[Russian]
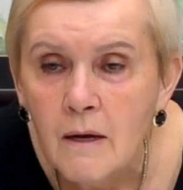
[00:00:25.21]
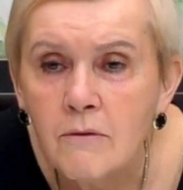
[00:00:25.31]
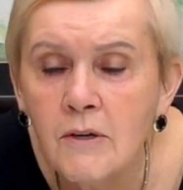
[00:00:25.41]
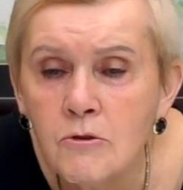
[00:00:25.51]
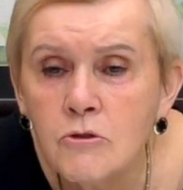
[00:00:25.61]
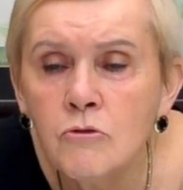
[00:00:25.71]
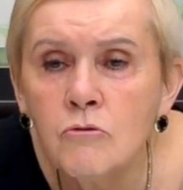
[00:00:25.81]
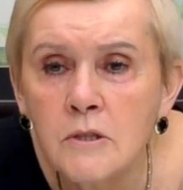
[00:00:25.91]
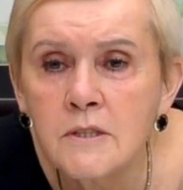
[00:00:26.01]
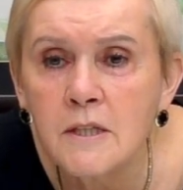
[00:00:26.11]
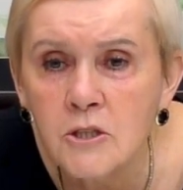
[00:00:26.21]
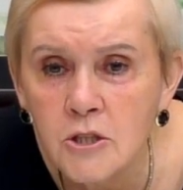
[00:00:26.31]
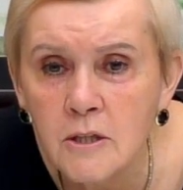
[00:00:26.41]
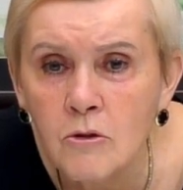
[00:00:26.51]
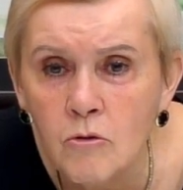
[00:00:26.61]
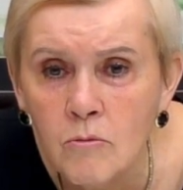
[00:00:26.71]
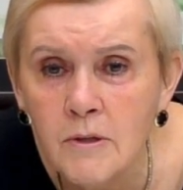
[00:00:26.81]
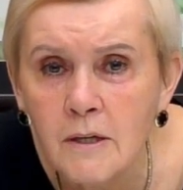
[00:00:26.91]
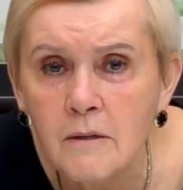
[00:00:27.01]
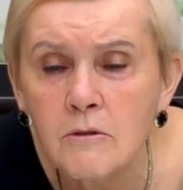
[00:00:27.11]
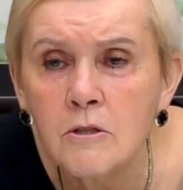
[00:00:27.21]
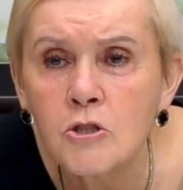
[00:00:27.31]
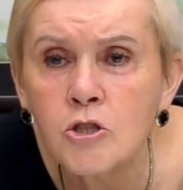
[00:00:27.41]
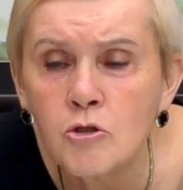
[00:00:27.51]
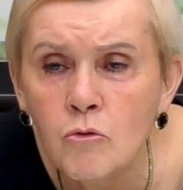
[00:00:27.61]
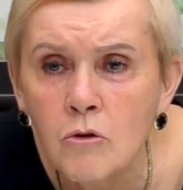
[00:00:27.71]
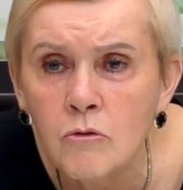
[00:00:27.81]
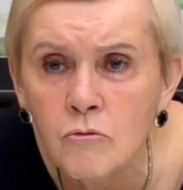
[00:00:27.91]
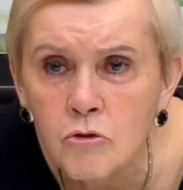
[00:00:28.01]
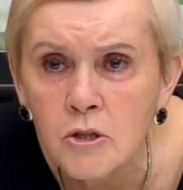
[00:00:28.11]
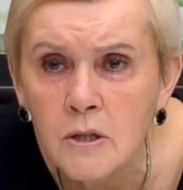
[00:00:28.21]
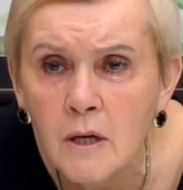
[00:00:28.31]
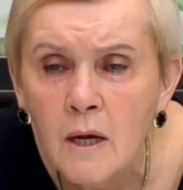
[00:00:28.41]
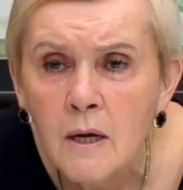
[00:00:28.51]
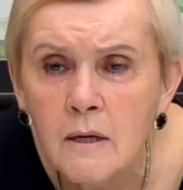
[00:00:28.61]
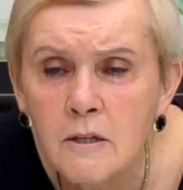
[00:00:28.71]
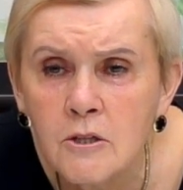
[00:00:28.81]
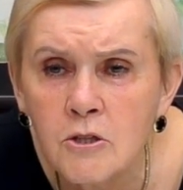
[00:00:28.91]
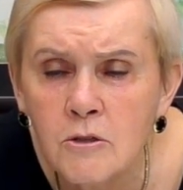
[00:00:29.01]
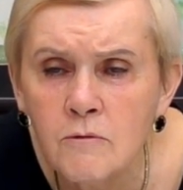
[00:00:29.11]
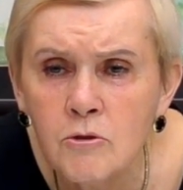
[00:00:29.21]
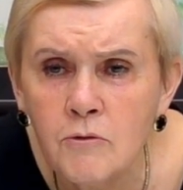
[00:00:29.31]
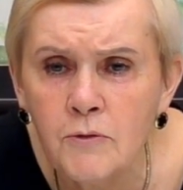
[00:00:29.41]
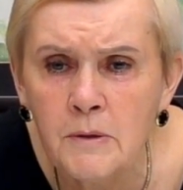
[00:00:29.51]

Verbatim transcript: Володь, ну-ка скажи громко, э, что нужно э, вот